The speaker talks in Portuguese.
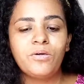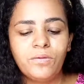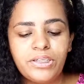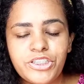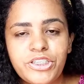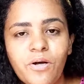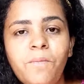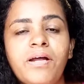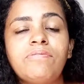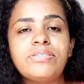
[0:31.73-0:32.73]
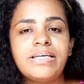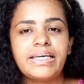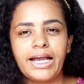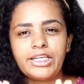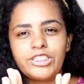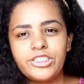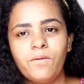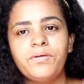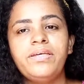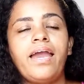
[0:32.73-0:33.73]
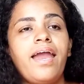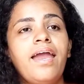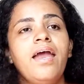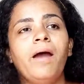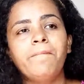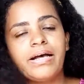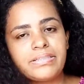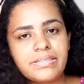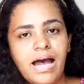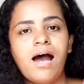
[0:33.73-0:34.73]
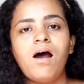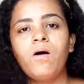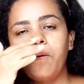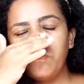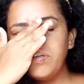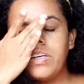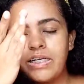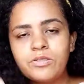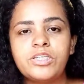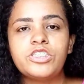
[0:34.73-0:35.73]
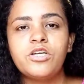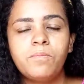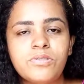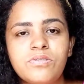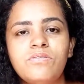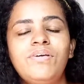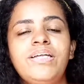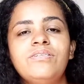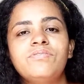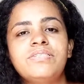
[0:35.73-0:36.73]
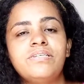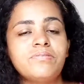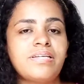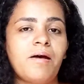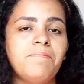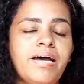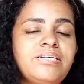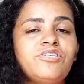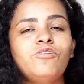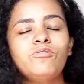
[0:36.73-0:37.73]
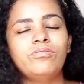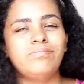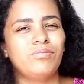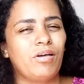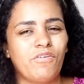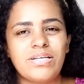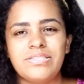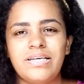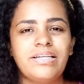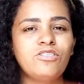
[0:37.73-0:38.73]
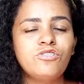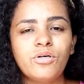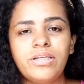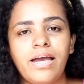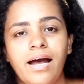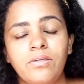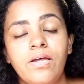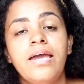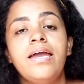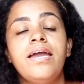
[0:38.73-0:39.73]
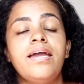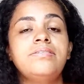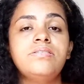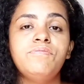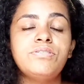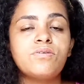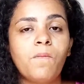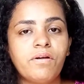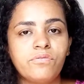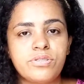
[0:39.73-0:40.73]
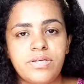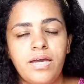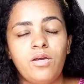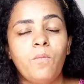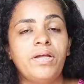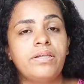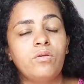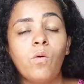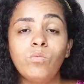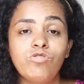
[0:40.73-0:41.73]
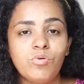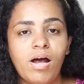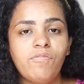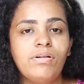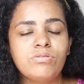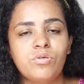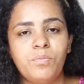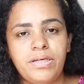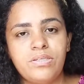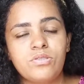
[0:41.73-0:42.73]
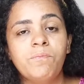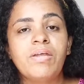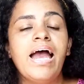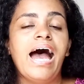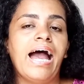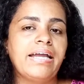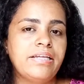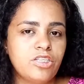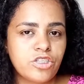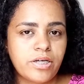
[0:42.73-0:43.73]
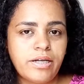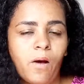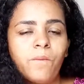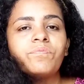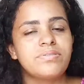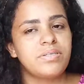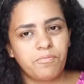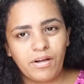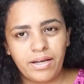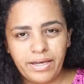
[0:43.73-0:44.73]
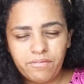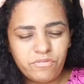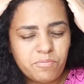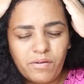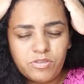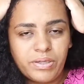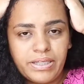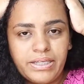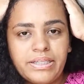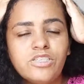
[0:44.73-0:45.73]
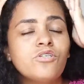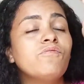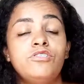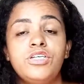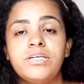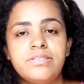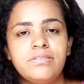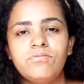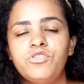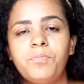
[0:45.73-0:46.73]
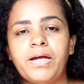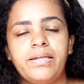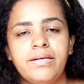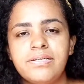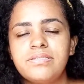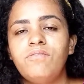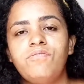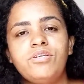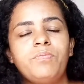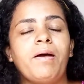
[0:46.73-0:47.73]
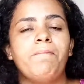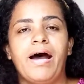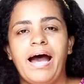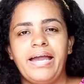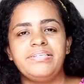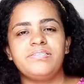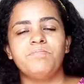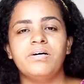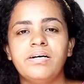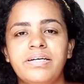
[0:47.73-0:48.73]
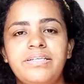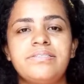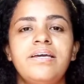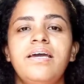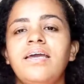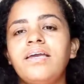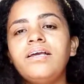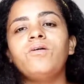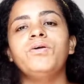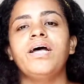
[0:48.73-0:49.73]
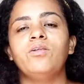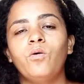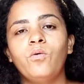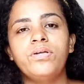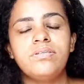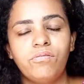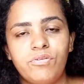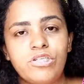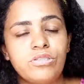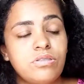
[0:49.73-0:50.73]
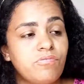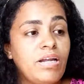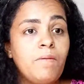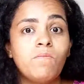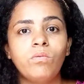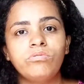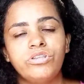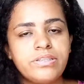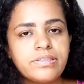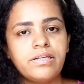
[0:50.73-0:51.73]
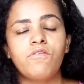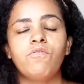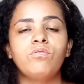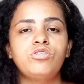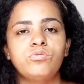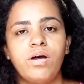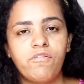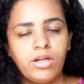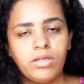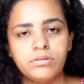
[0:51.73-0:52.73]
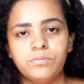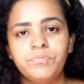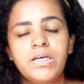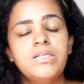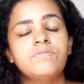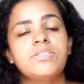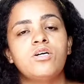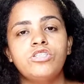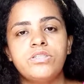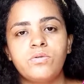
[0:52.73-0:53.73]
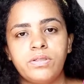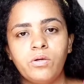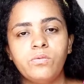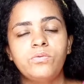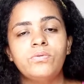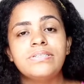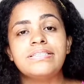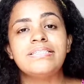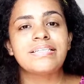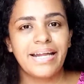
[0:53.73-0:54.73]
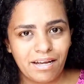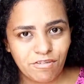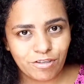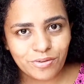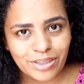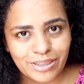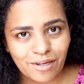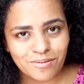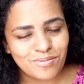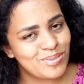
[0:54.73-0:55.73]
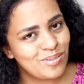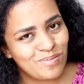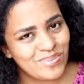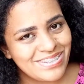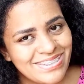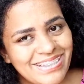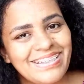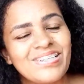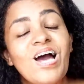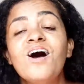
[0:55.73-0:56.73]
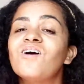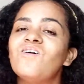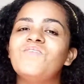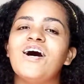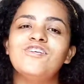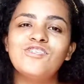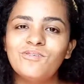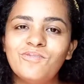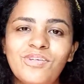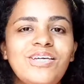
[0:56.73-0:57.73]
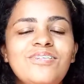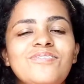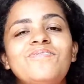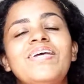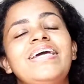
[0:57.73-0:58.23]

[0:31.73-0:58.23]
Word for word: algo cristão para você que é cristão e quer passar uma educação cristã para seus filhos, você não sabe mais o que fazer, está desnorteado. Esses vídeos são para você e eu pretendo continuar falando sobre isso aqui neste canal. Eu sempre falei, falo de maternidade, então, dicas de para criança, enfim, para pais e mães, cuidadores, enfim, já falei um monte nesse canal, vou continuar falando. Se você gosta desse conteúdo, se inscreve aqui no canal se você não for inscrito, compartilha o vídeo,